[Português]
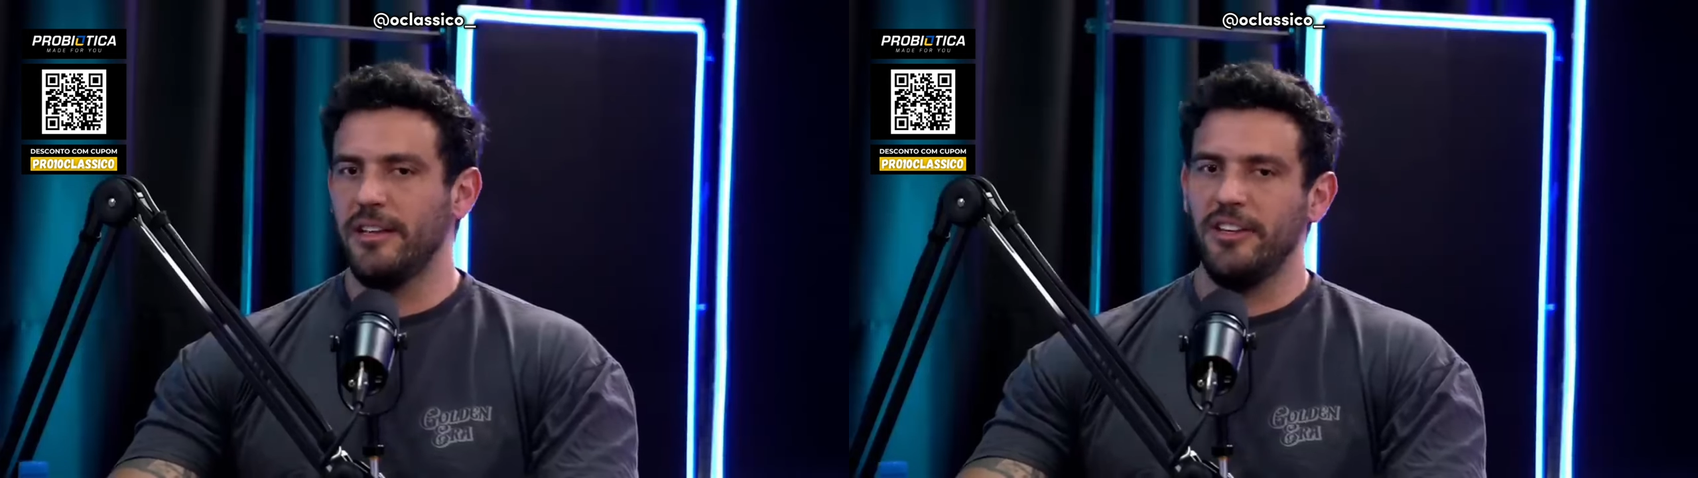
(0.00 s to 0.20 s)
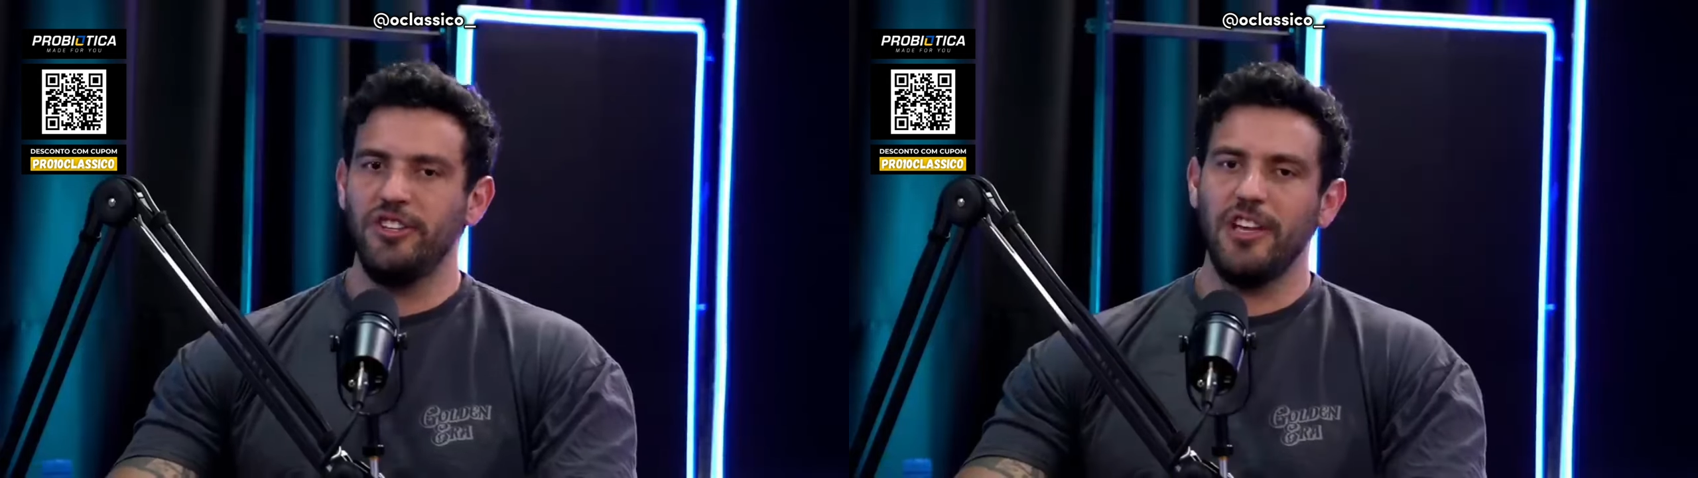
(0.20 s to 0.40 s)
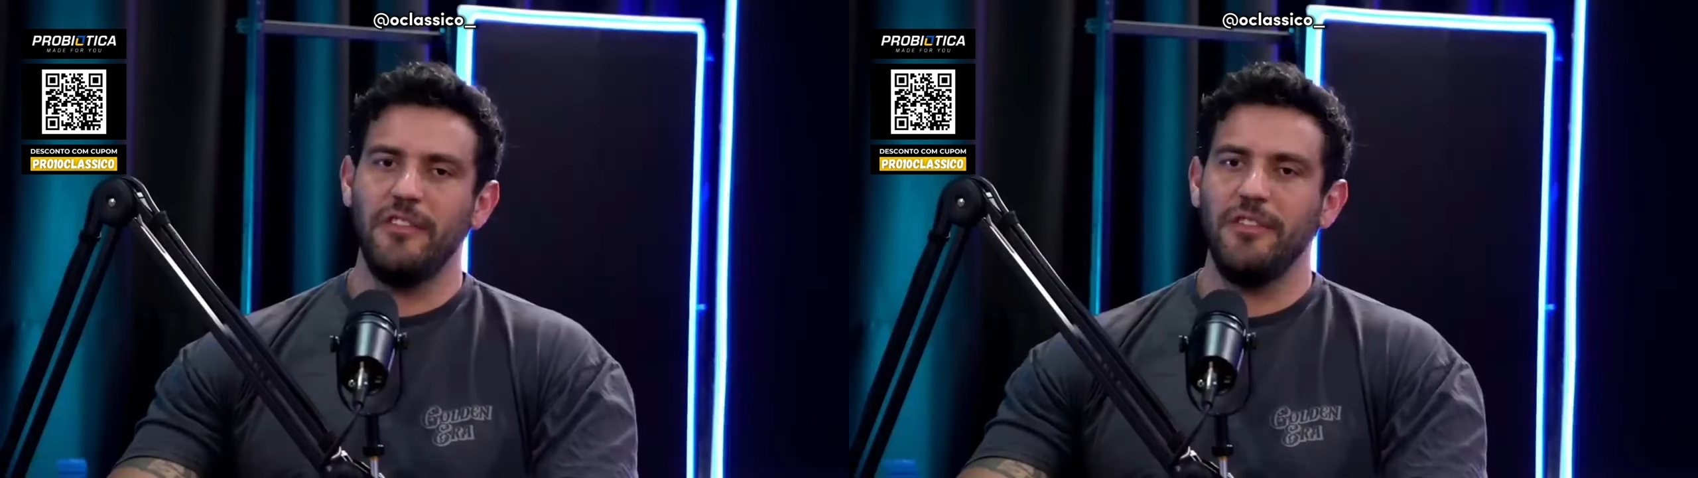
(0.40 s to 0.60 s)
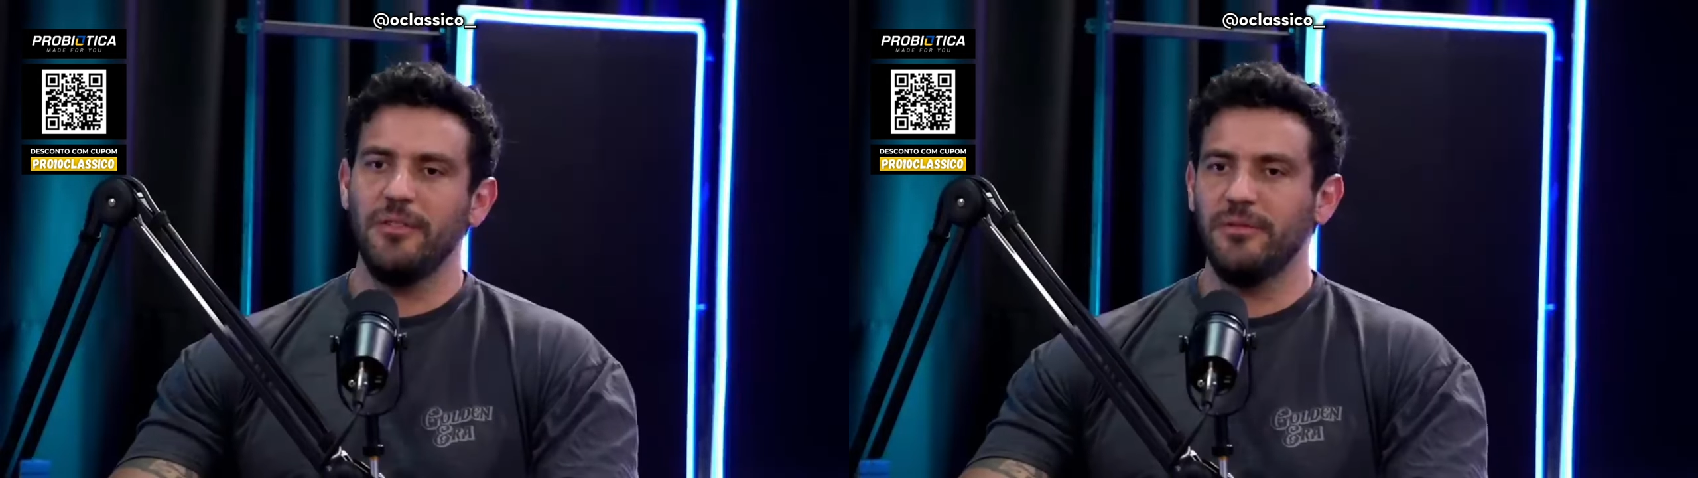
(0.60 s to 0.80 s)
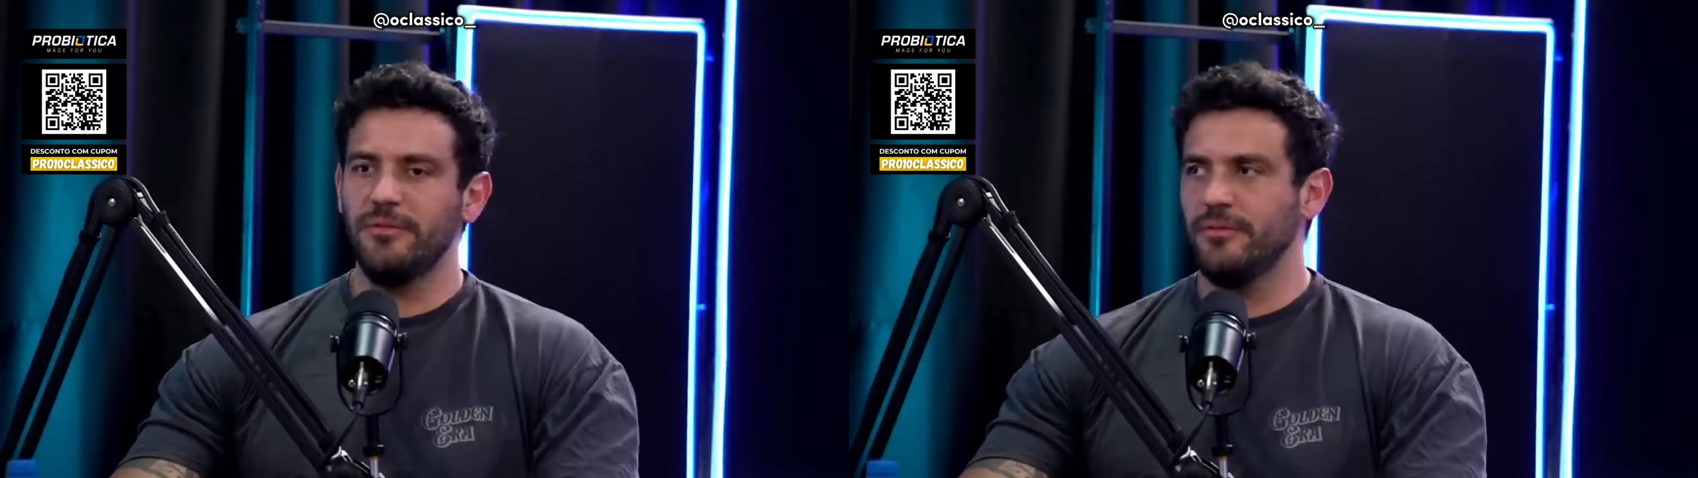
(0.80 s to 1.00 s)
Tem
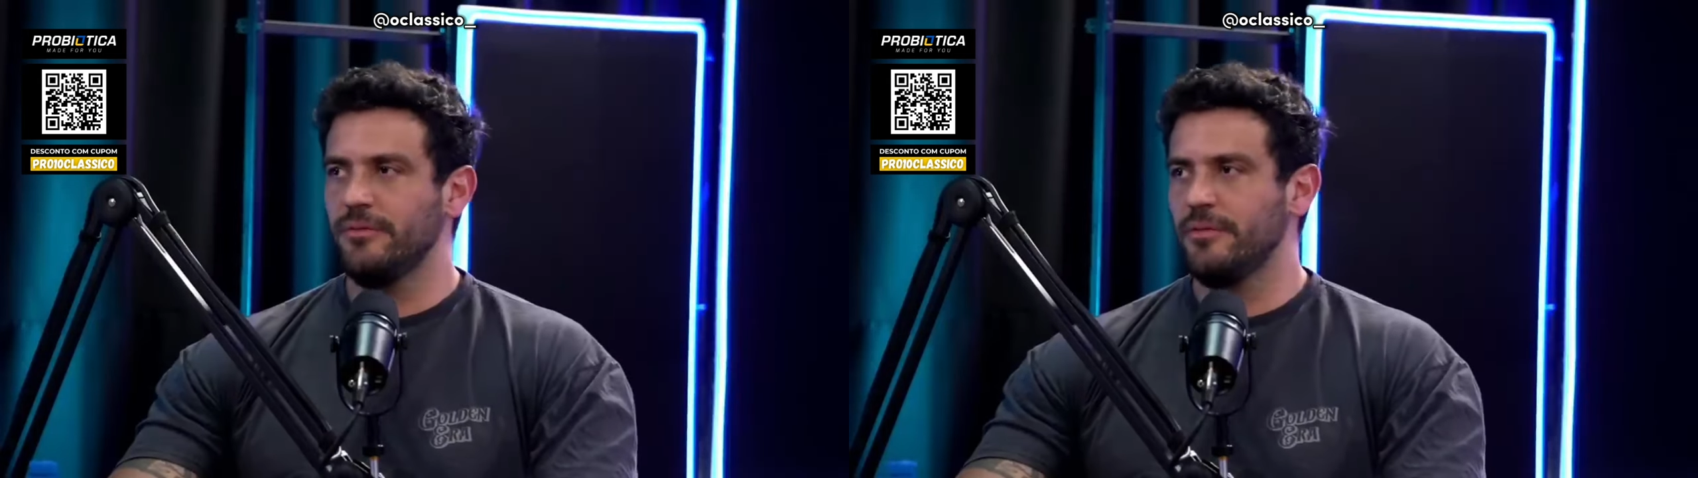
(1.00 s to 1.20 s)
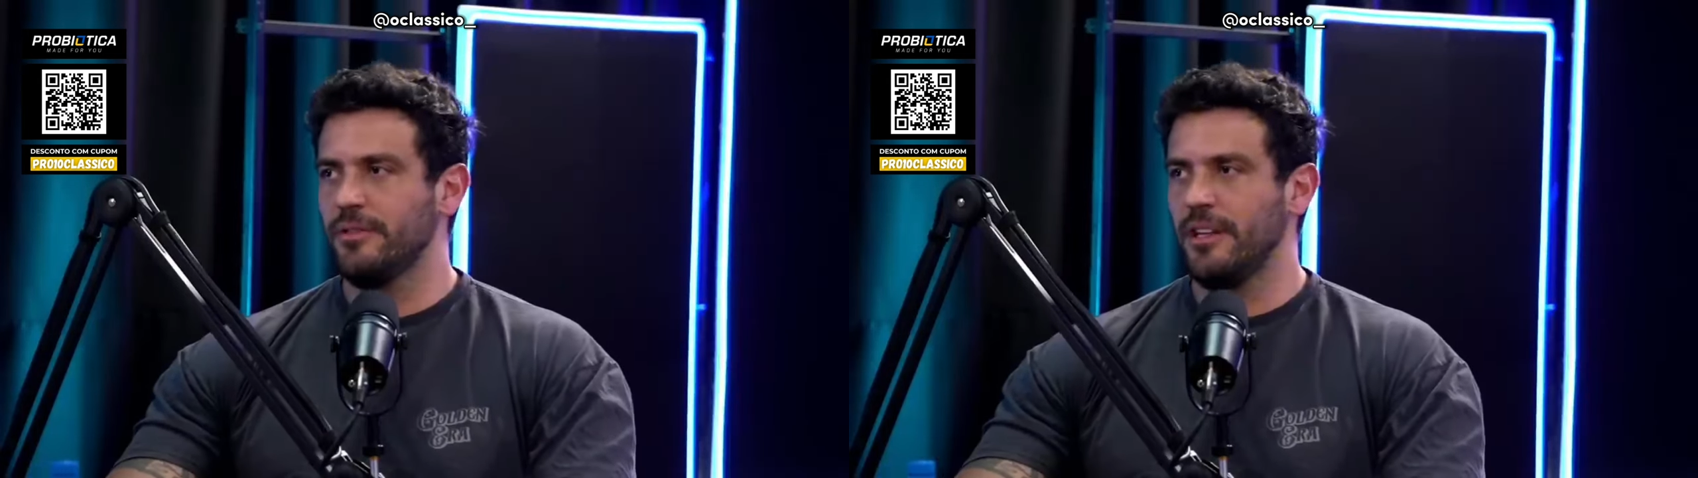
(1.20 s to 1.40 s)
GF1,